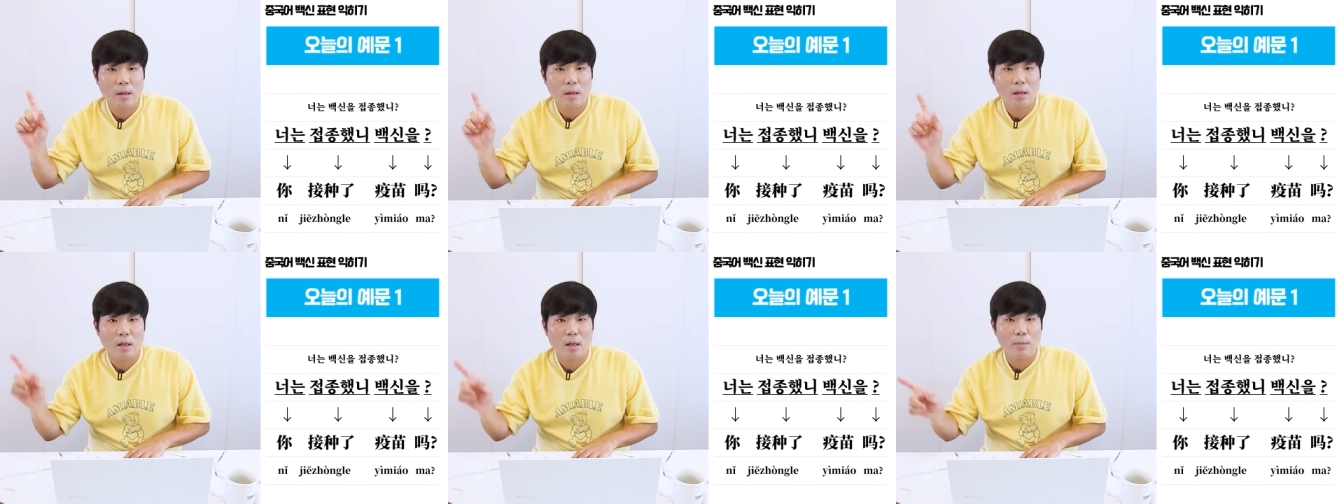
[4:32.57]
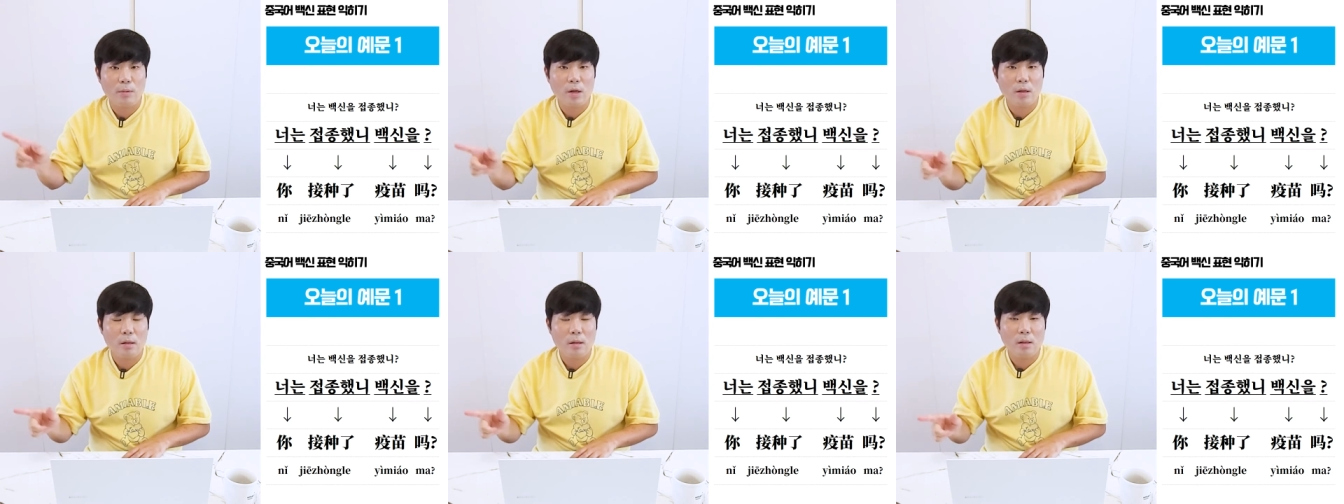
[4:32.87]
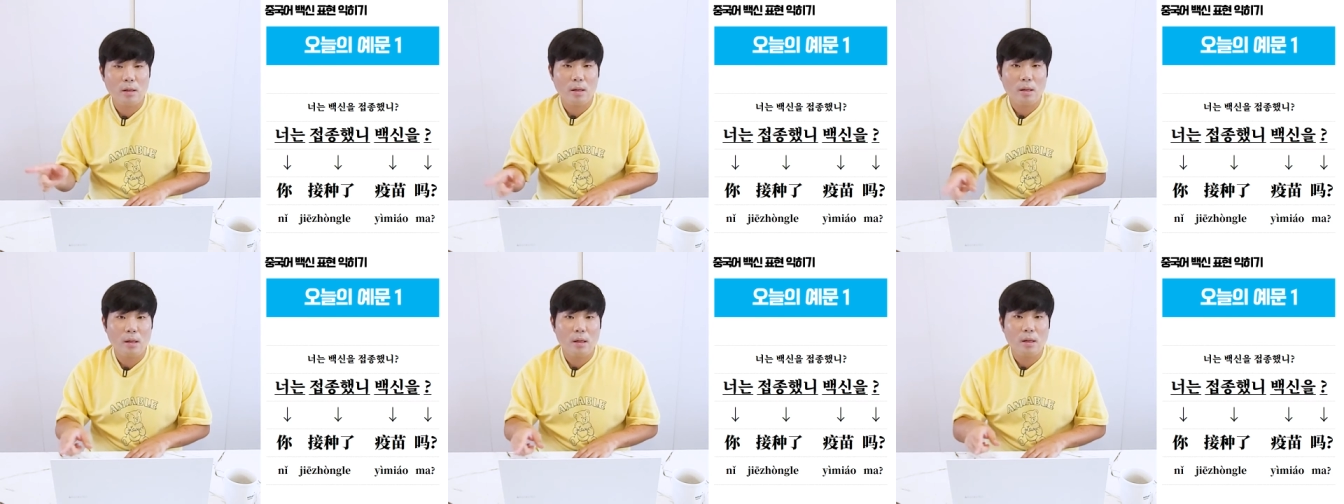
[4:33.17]

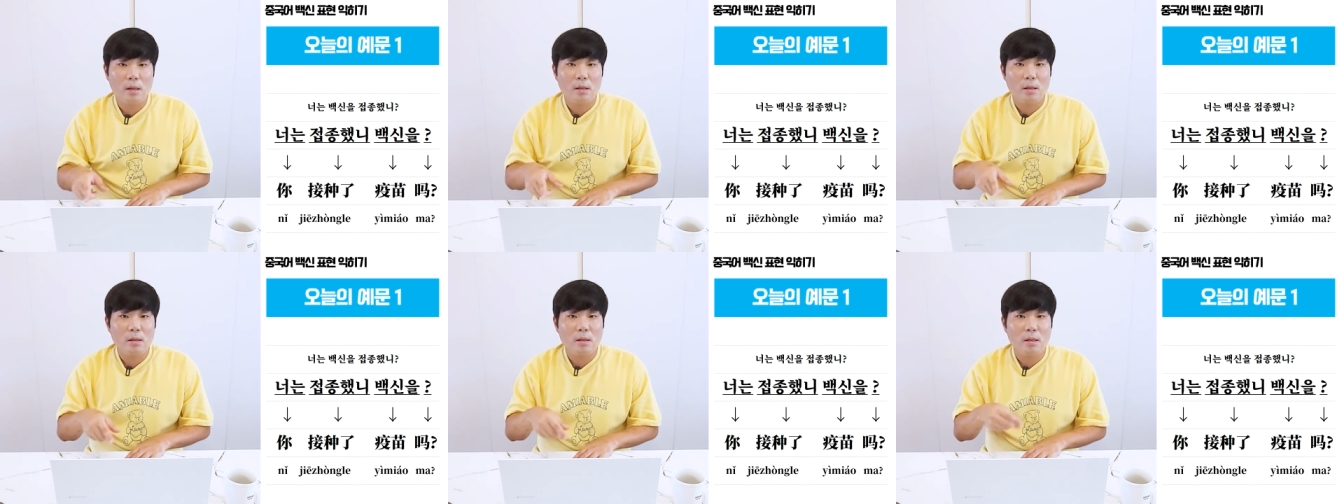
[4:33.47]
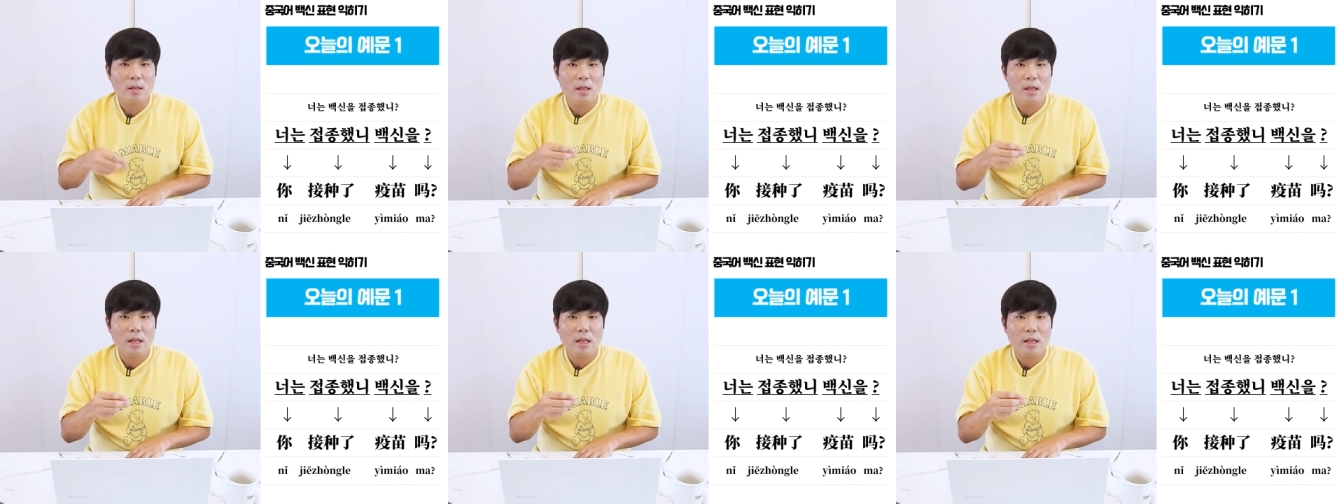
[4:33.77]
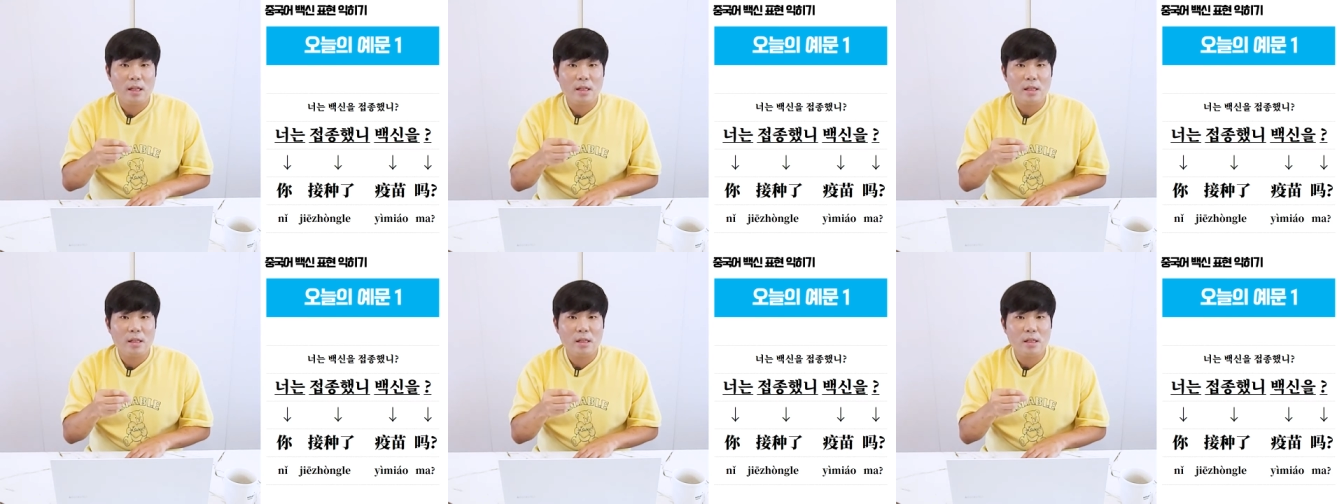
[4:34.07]
그러면
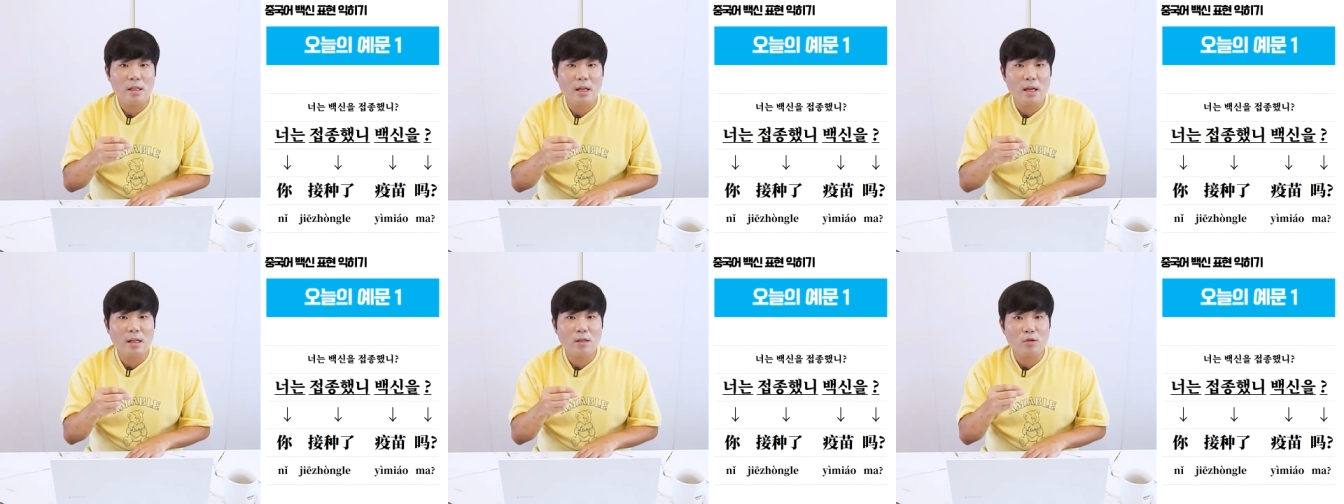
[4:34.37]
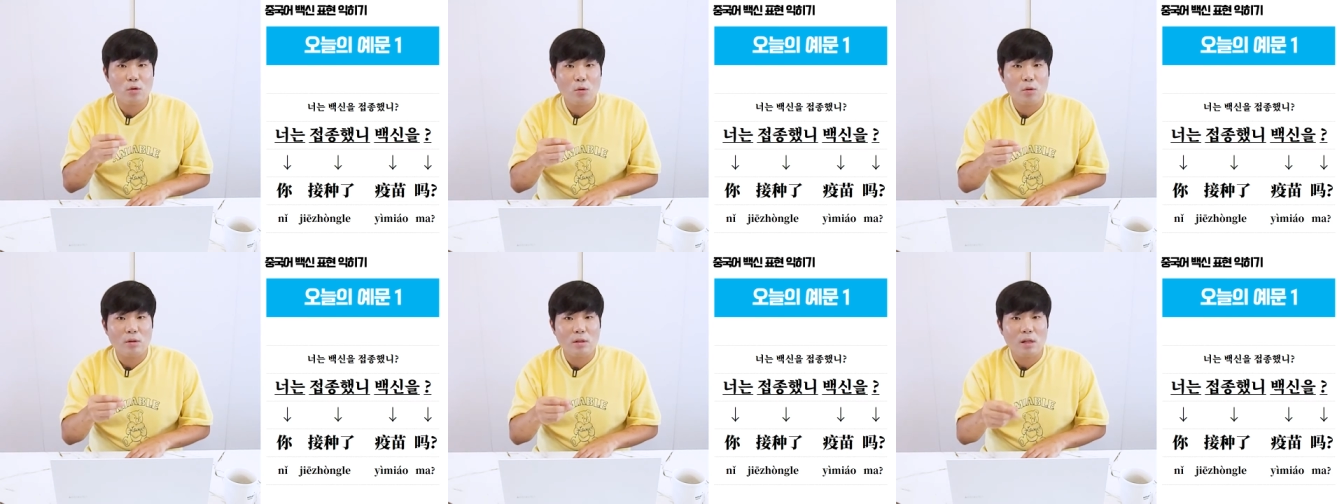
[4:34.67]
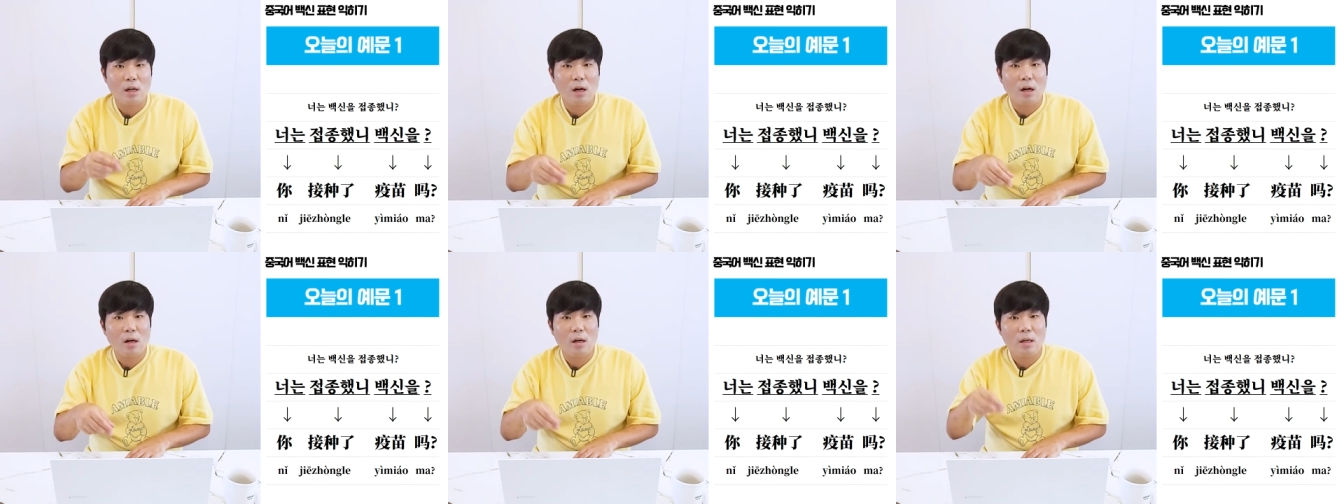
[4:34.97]
니
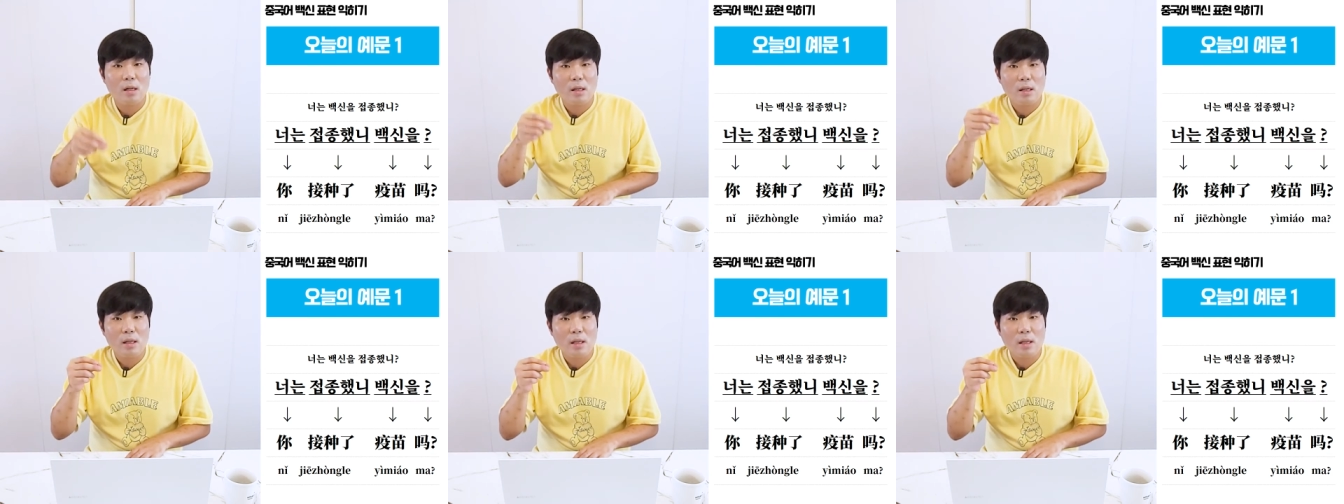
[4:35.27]
찌종러